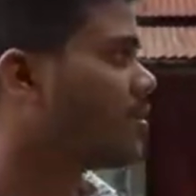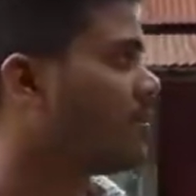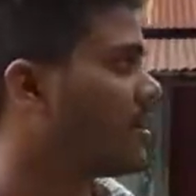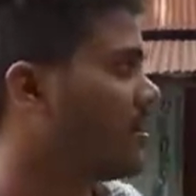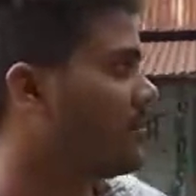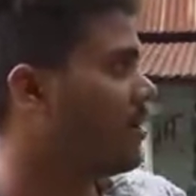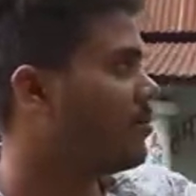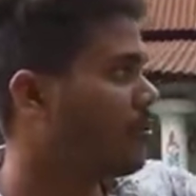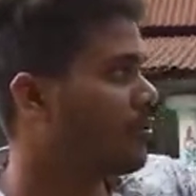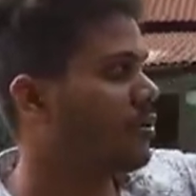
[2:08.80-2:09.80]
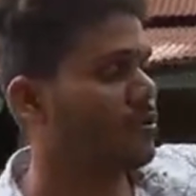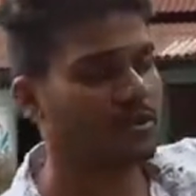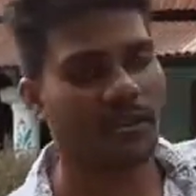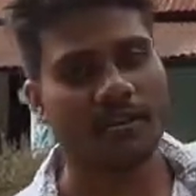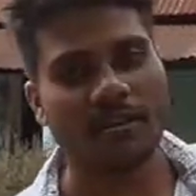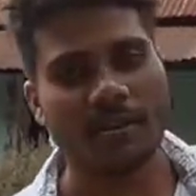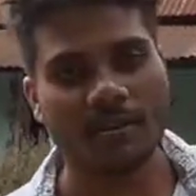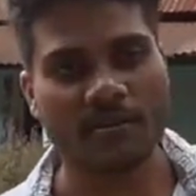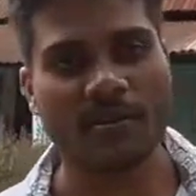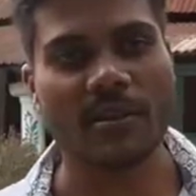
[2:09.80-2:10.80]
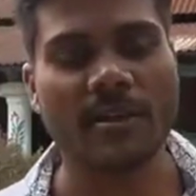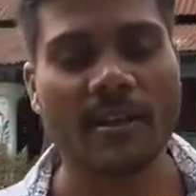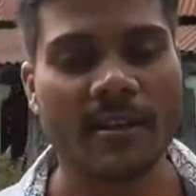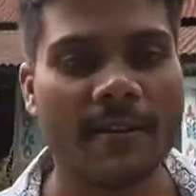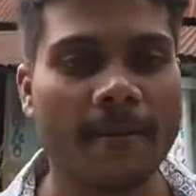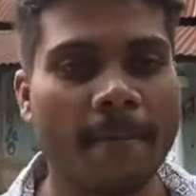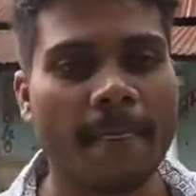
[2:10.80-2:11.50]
तो अभी हम आप लोगों को उसके अंदर का तस्वीर दिखाएंगे